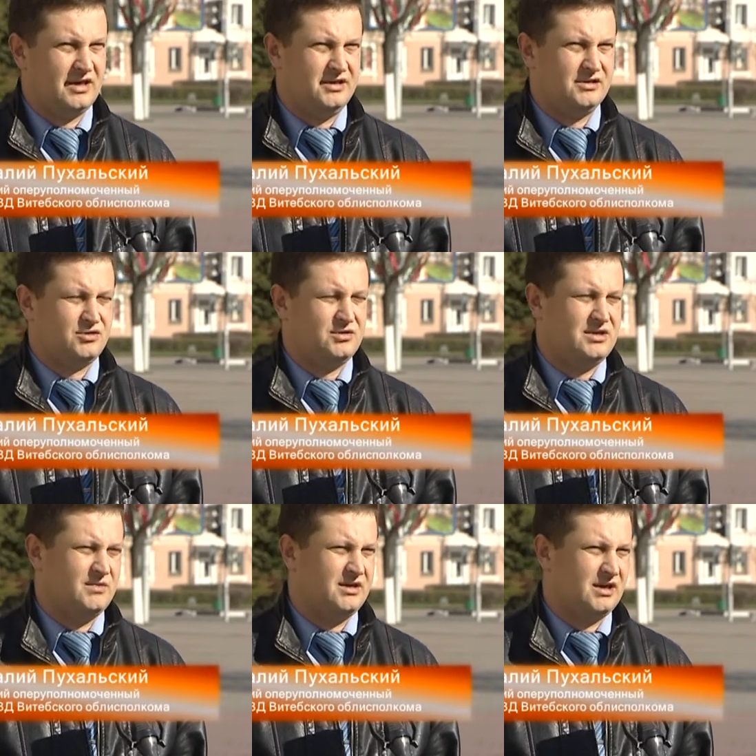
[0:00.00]
ранее
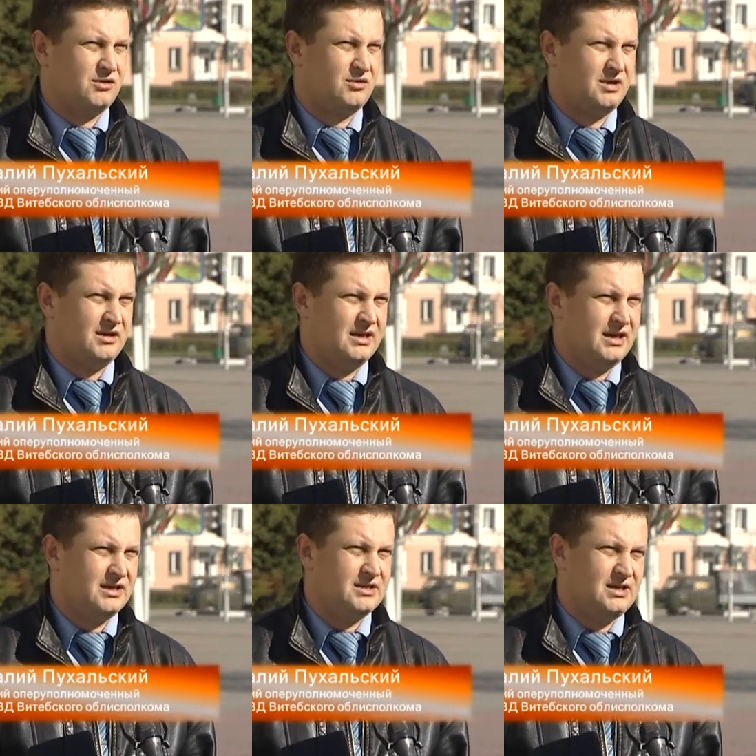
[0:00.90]
судимые, которые
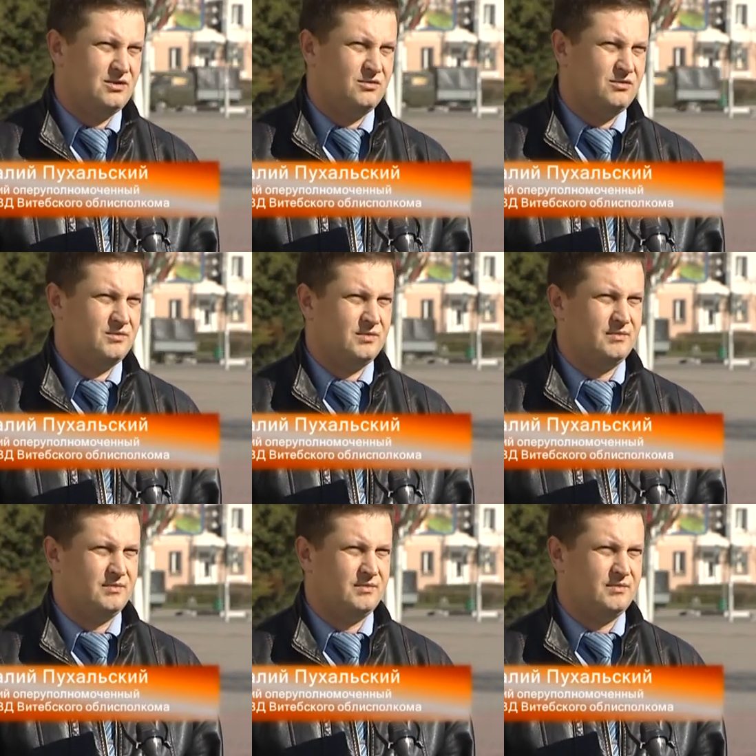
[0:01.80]
с целью